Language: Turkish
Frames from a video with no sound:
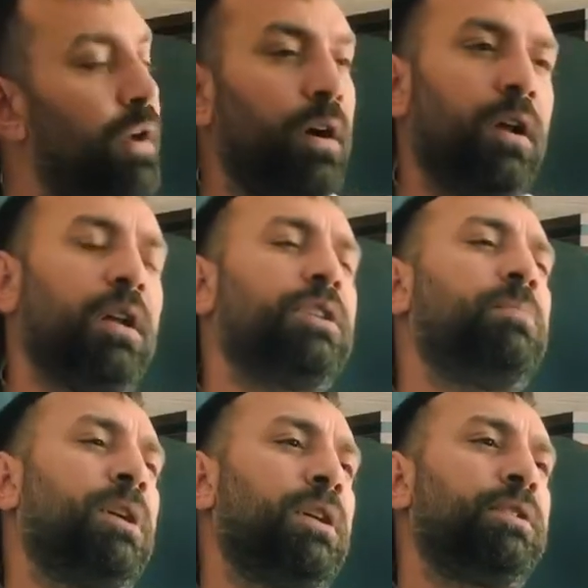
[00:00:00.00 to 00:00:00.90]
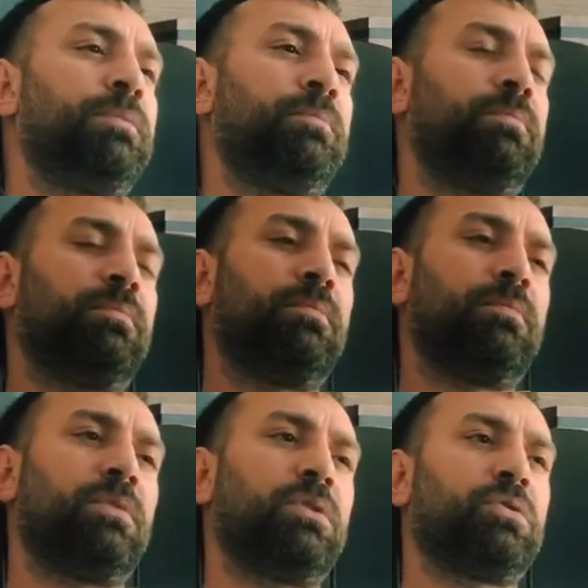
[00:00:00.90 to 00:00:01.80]
Anladım anladım.
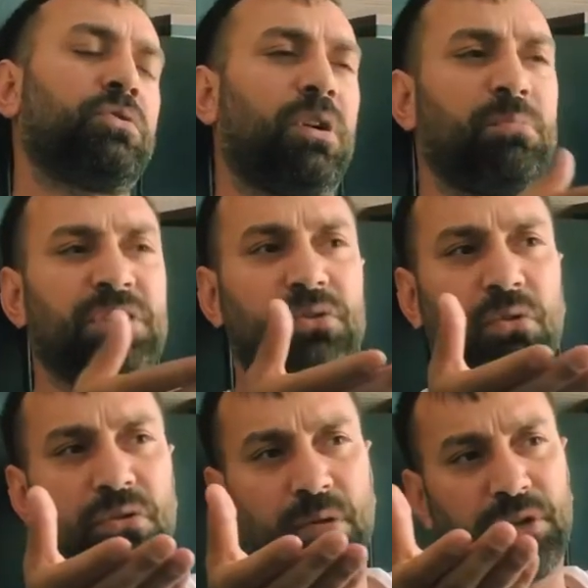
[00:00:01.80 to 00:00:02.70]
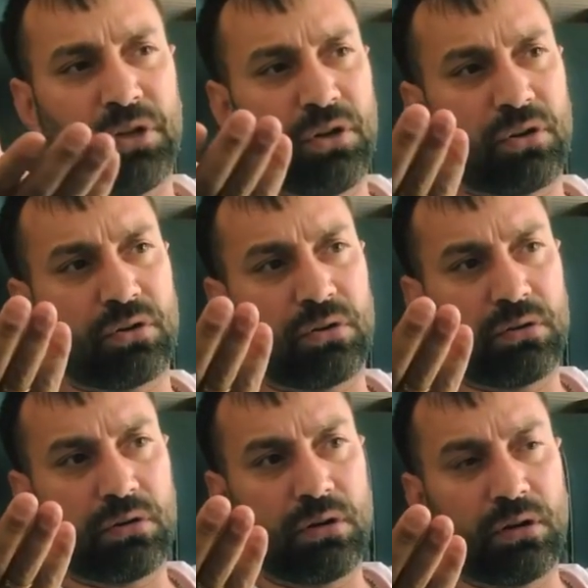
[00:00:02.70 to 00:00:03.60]
Şu an bize dokunan biri yok.
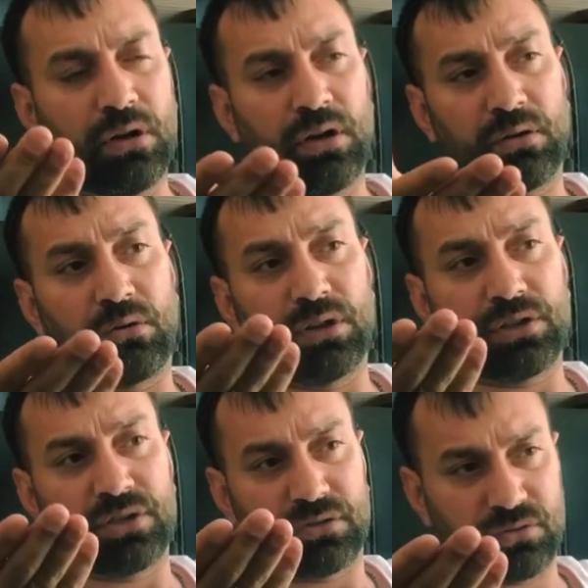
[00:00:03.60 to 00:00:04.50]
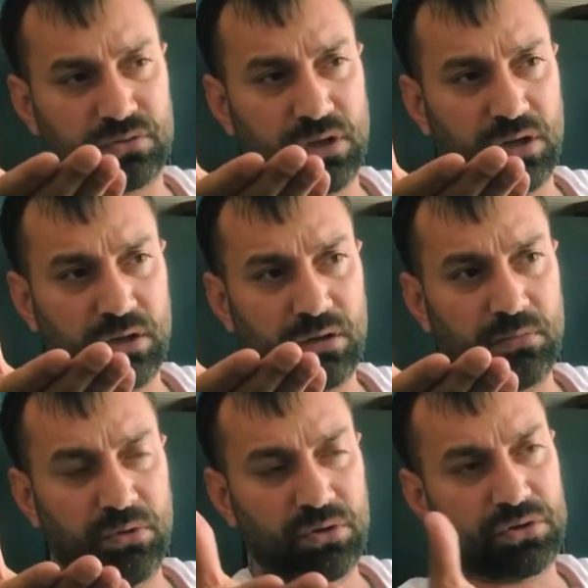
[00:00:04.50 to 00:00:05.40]
Eğer o kadar cesursa
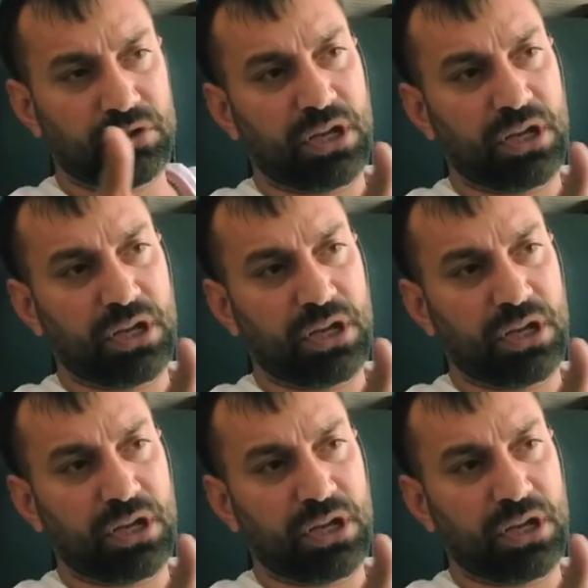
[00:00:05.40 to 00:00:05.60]
Buyursun